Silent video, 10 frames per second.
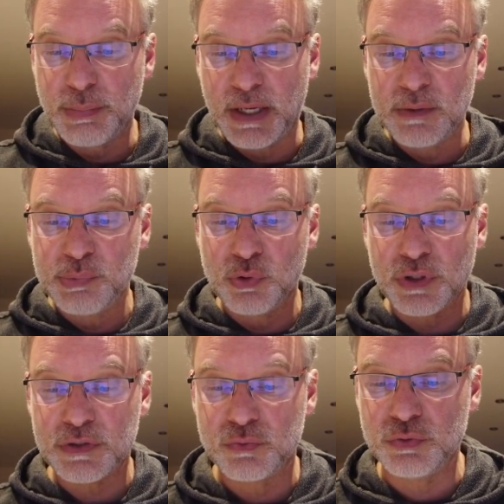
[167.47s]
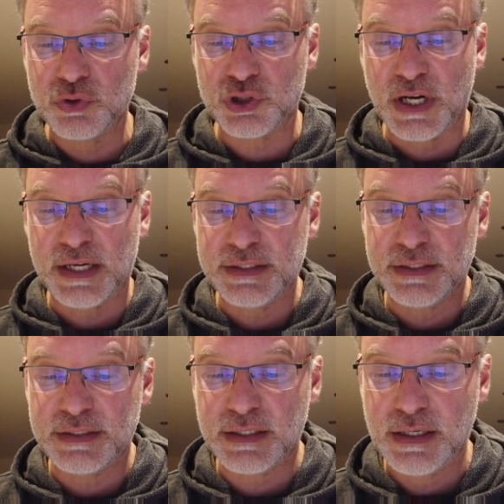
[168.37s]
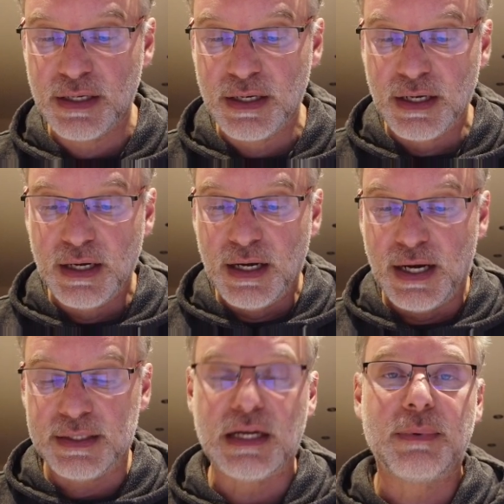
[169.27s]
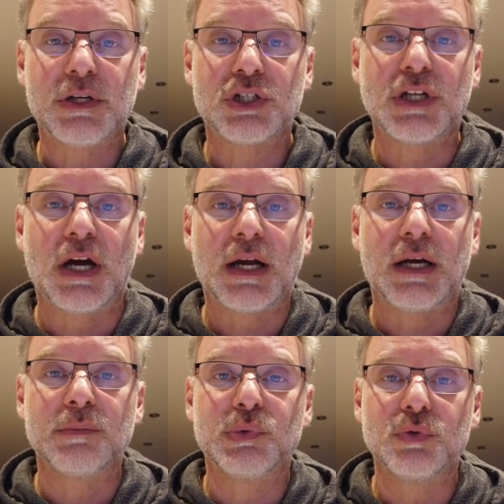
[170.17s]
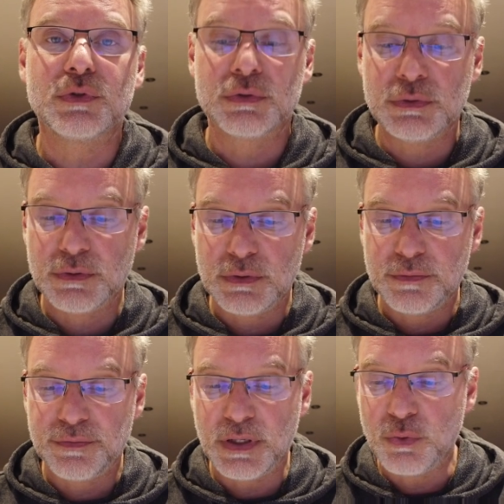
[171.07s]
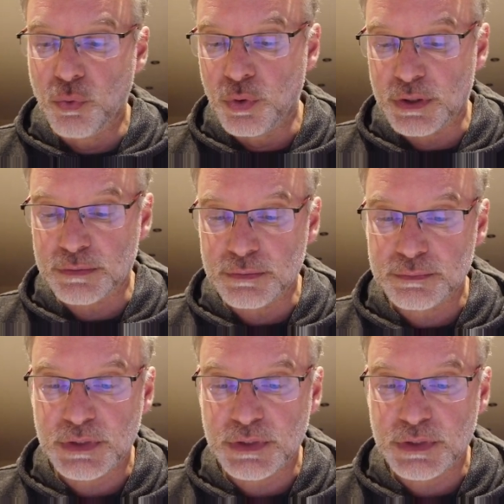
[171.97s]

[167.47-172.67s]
Brandenburg ist gut gestartet hat aber stark an Boden verloren.